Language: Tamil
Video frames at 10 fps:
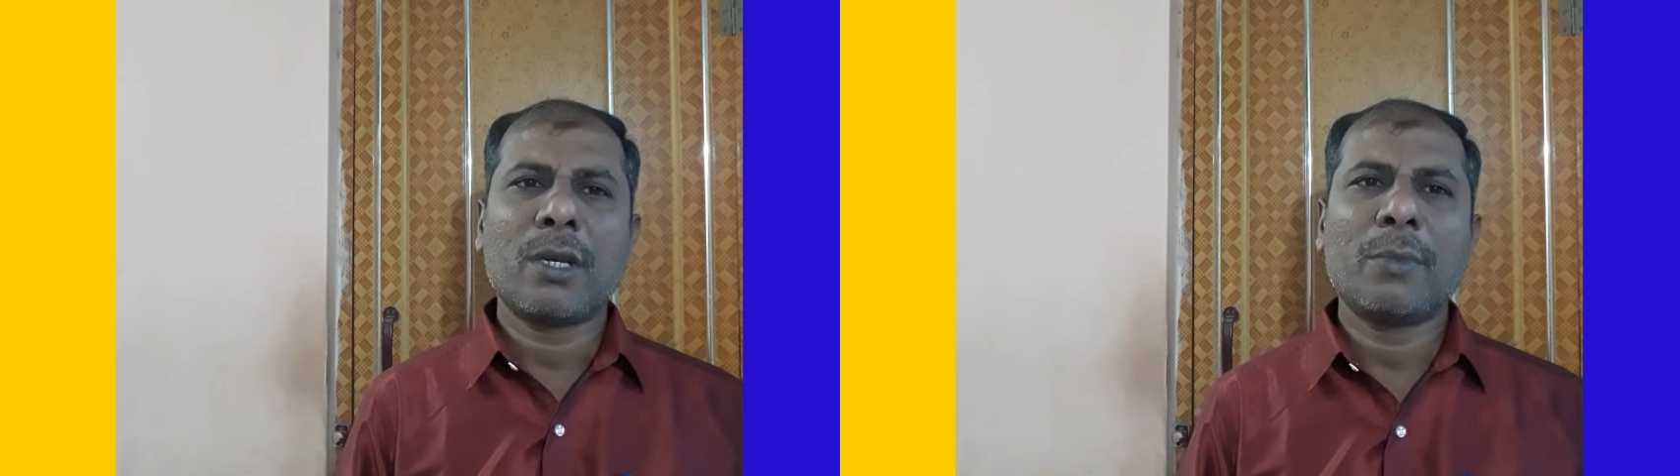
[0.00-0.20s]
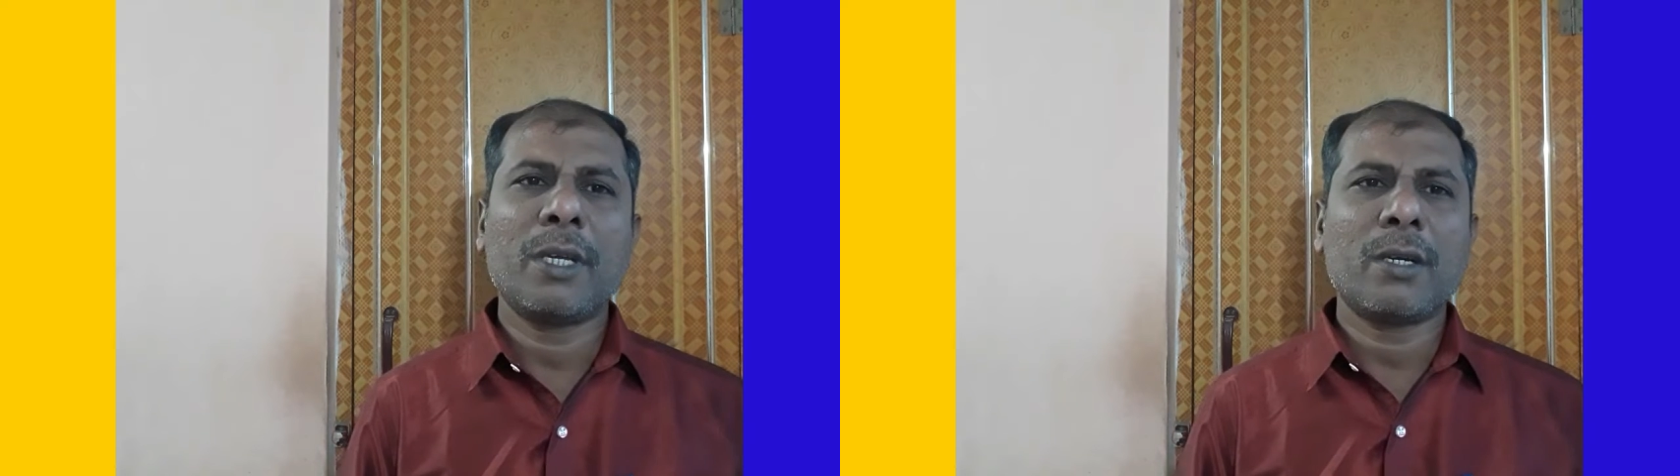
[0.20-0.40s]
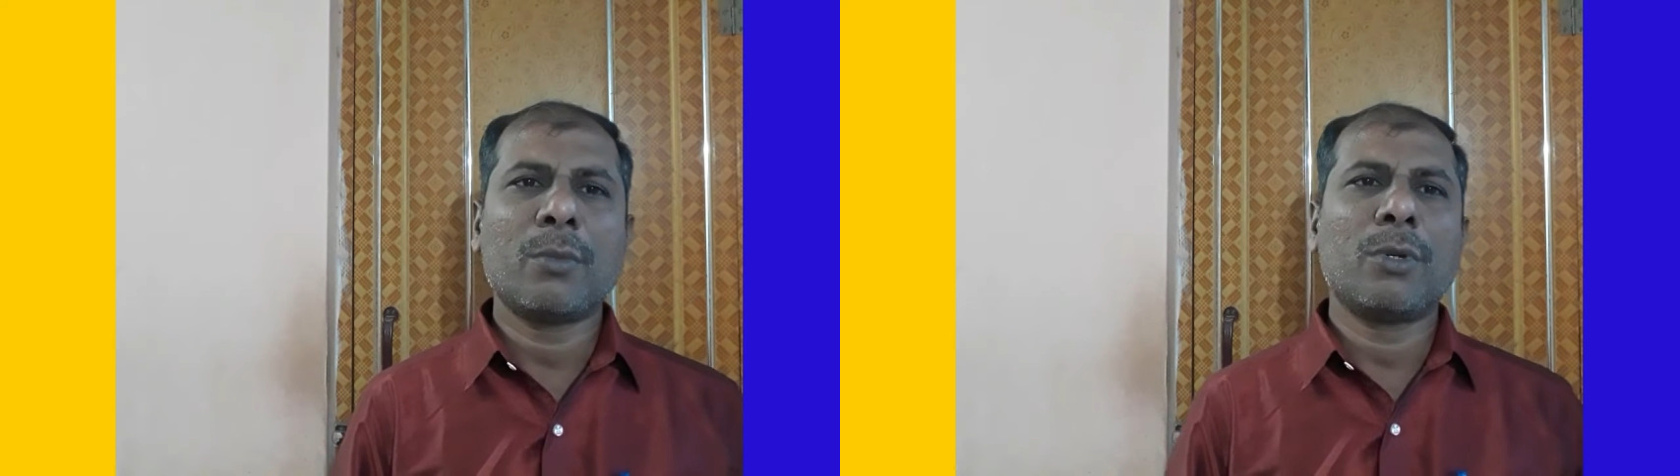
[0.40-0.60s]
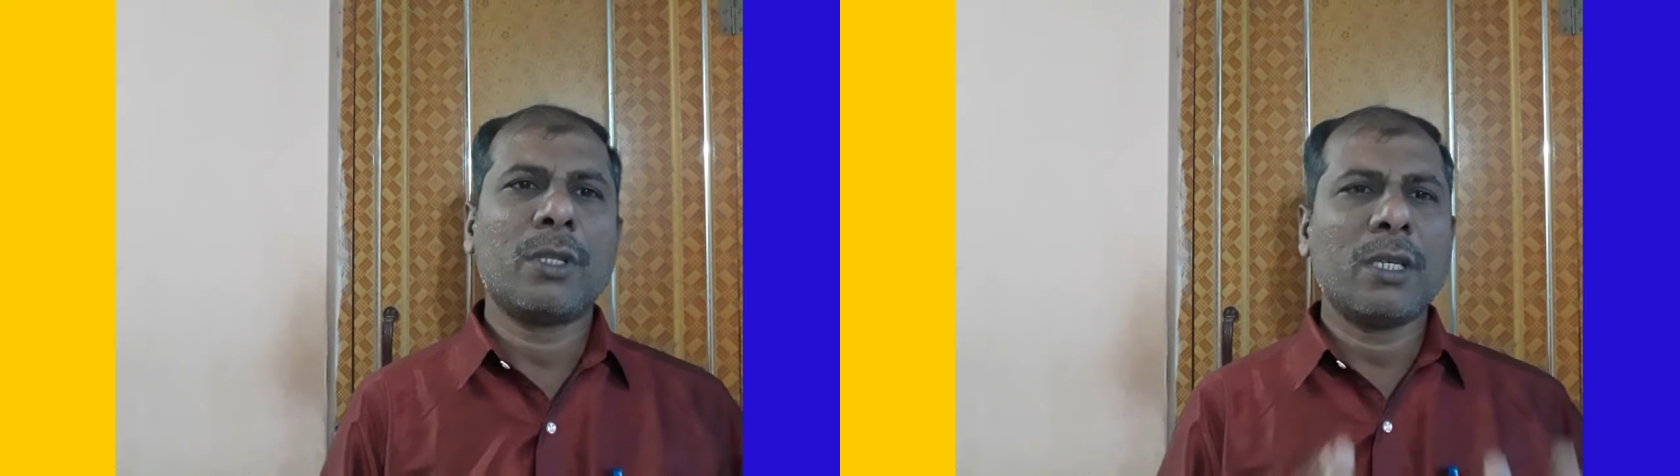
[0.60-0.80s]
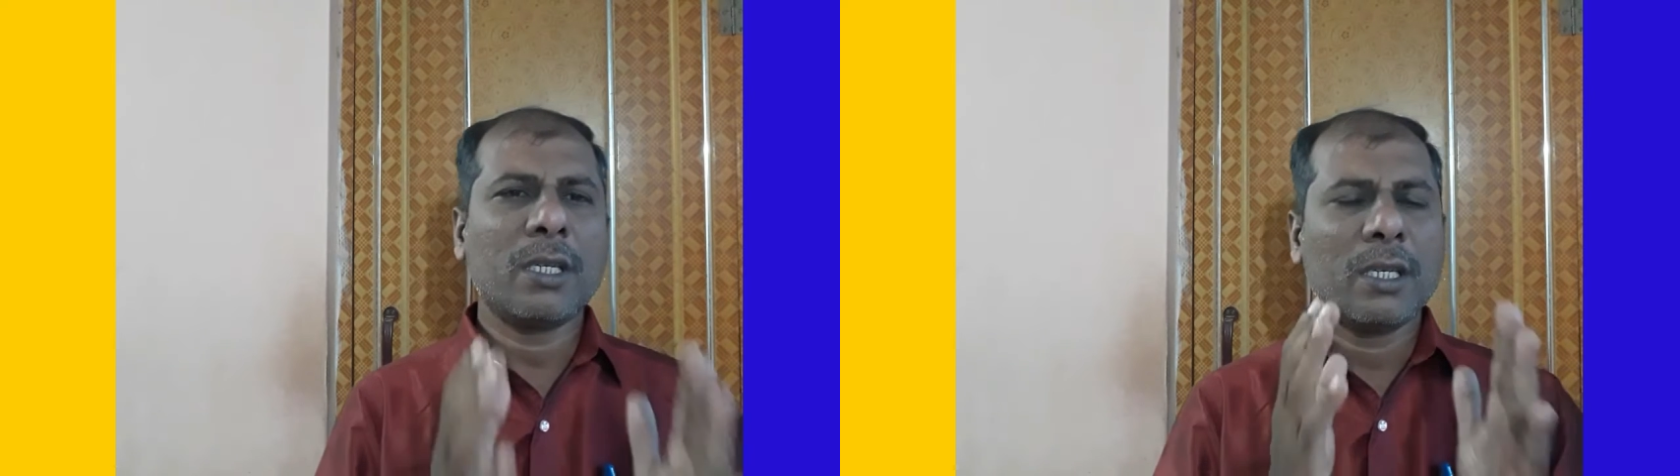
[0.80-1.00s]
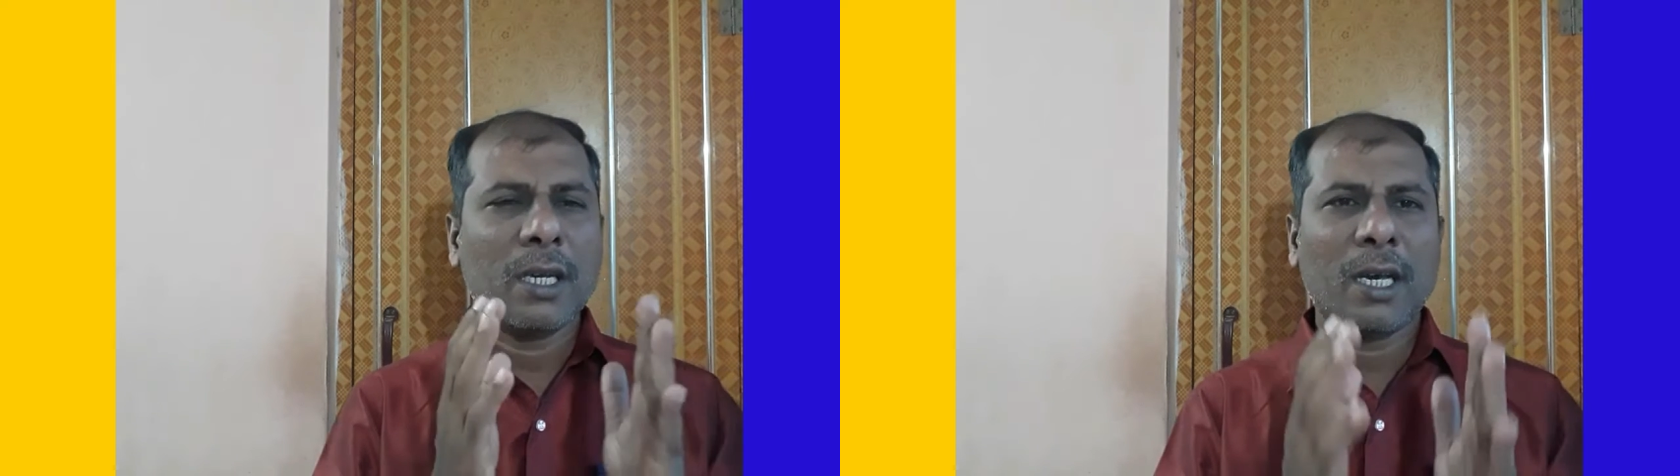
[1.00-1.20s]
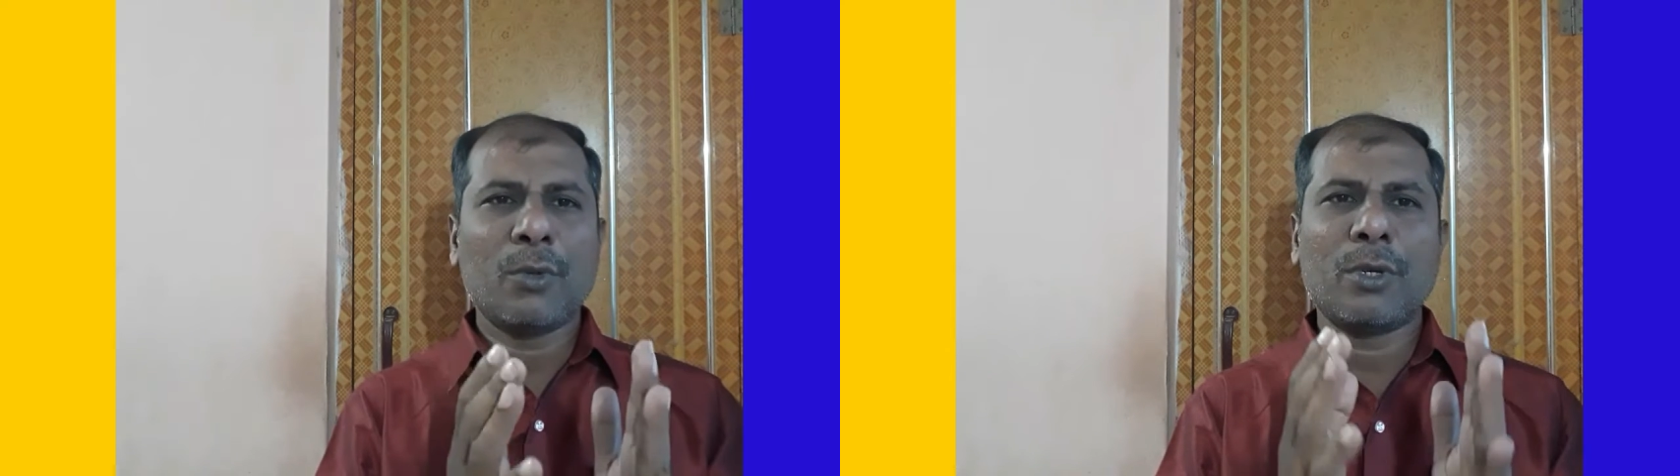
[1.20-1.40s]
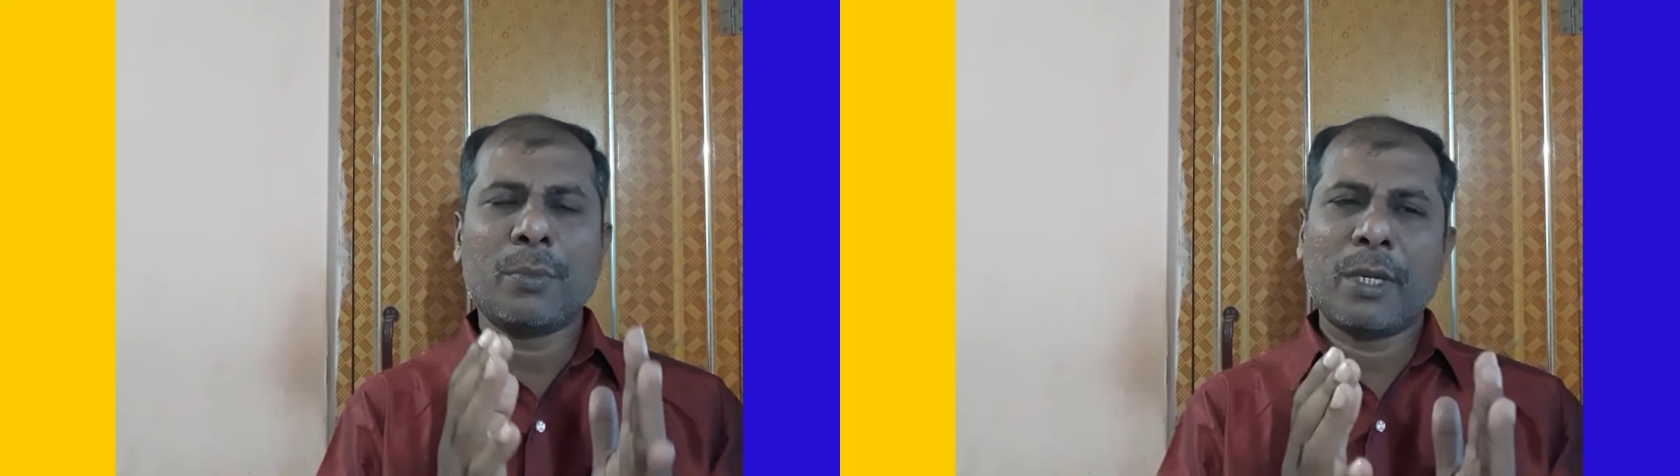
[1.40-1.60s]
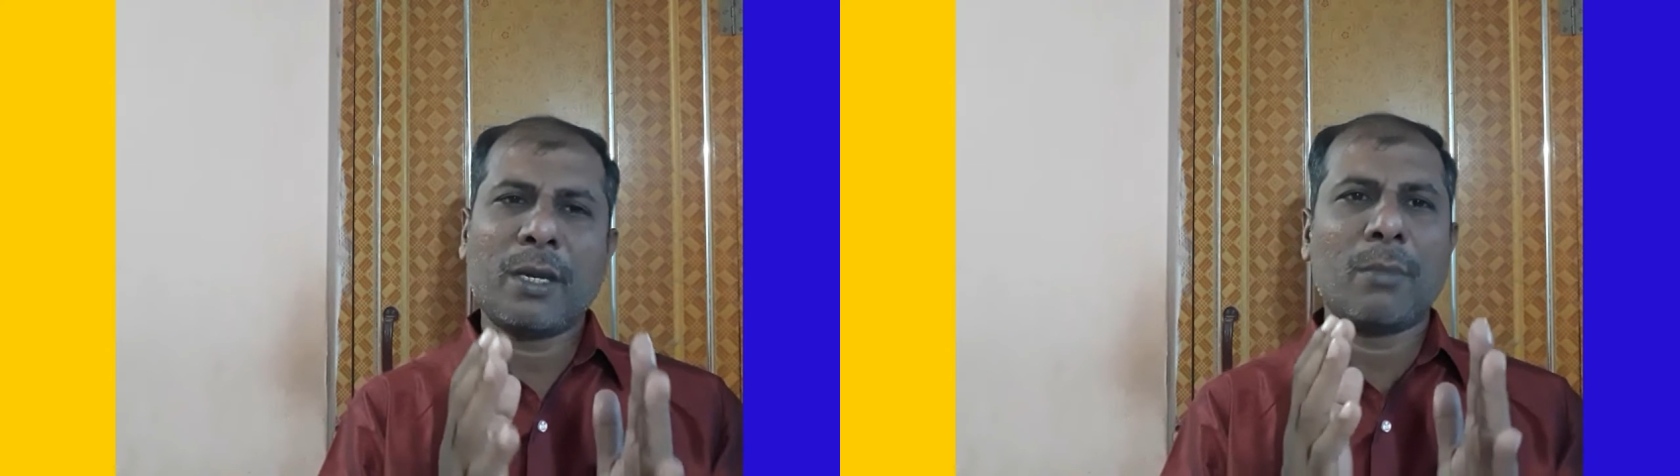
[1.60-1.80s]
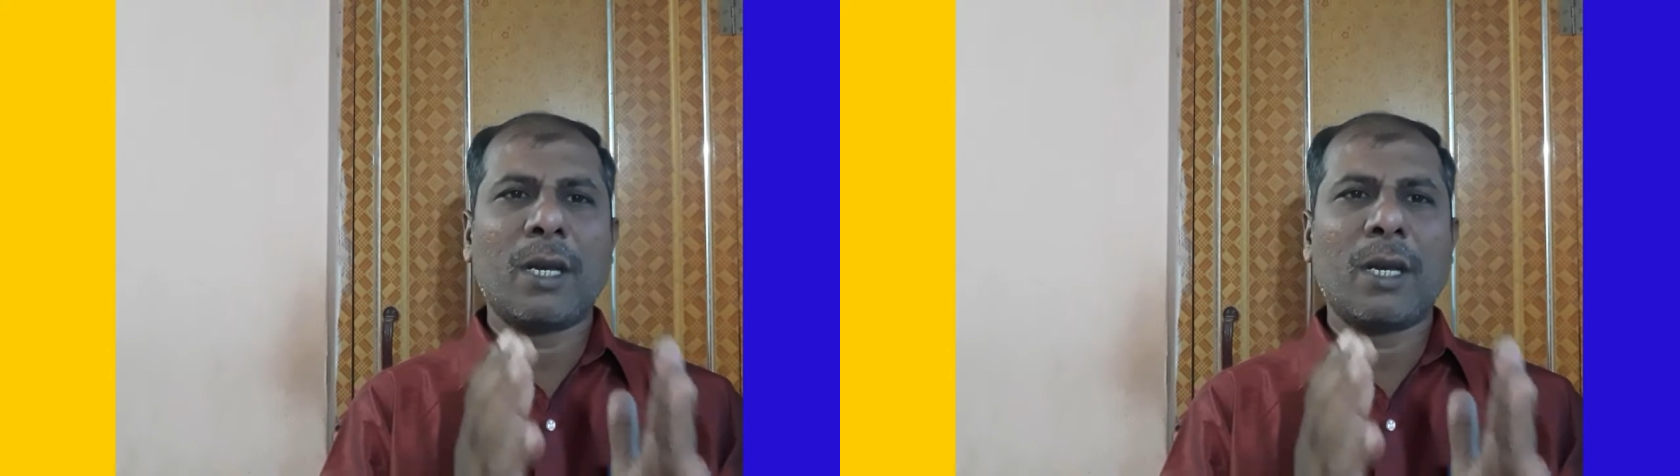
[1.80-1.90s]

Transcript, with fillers: ஸோ அப்படி இருக்கும்போது ஒரு பெரிய